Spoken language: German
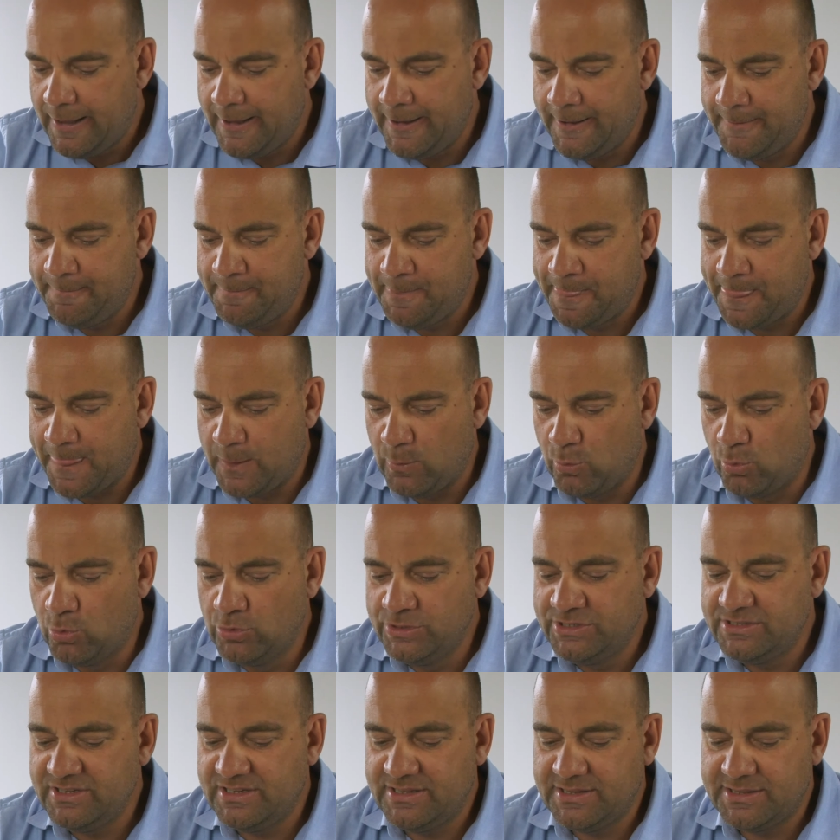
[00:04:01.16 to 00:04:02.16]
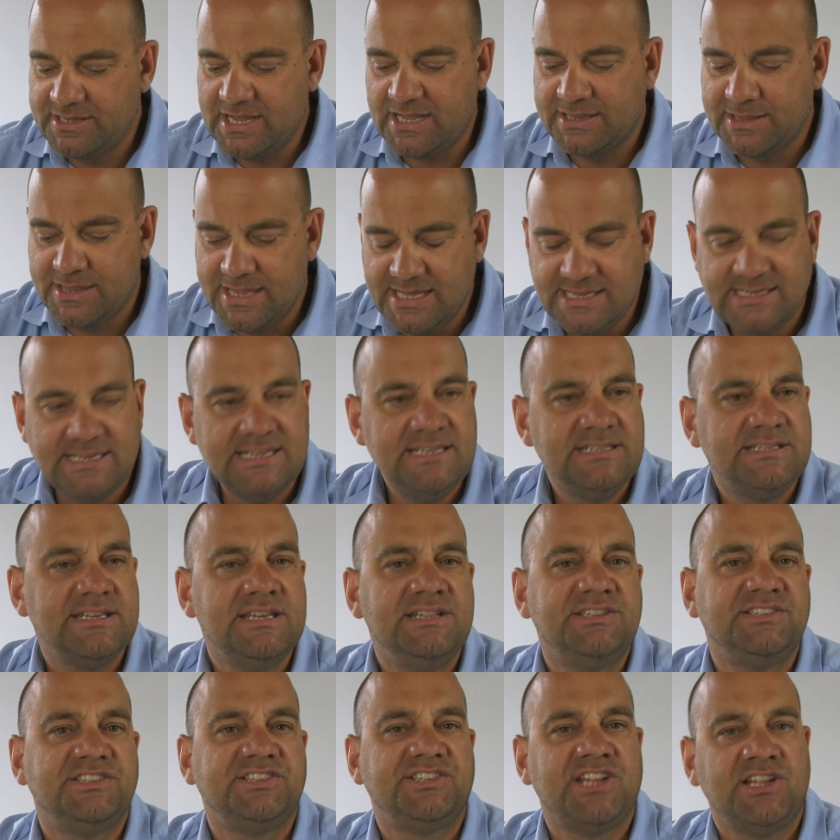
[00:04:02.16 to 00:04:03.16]
Ähm, und tatsächlich
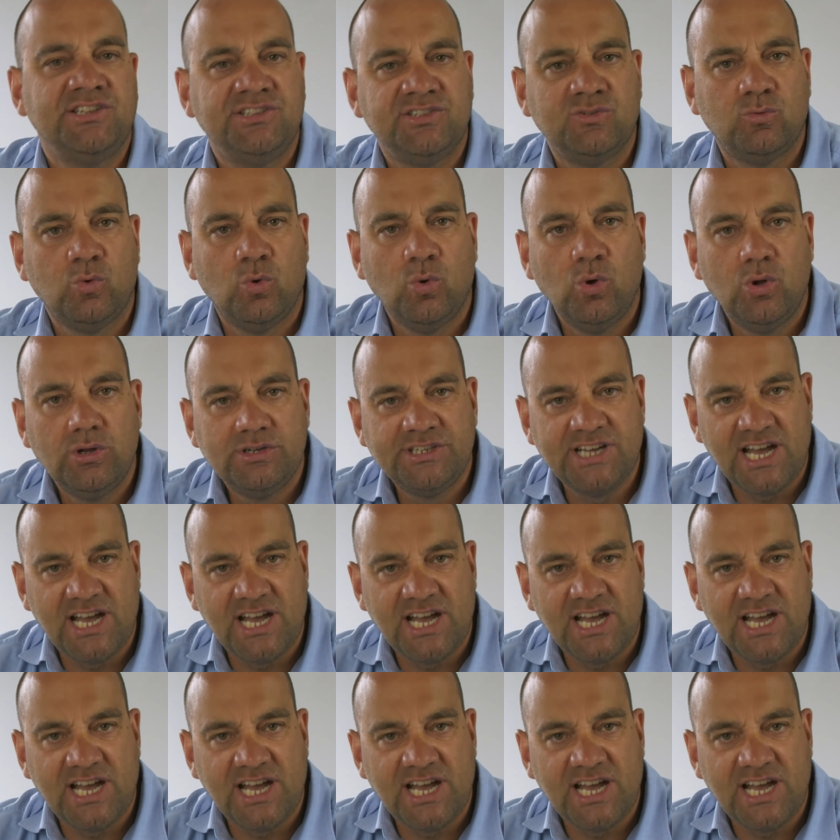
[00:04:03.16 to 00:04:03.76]
ist es dann so,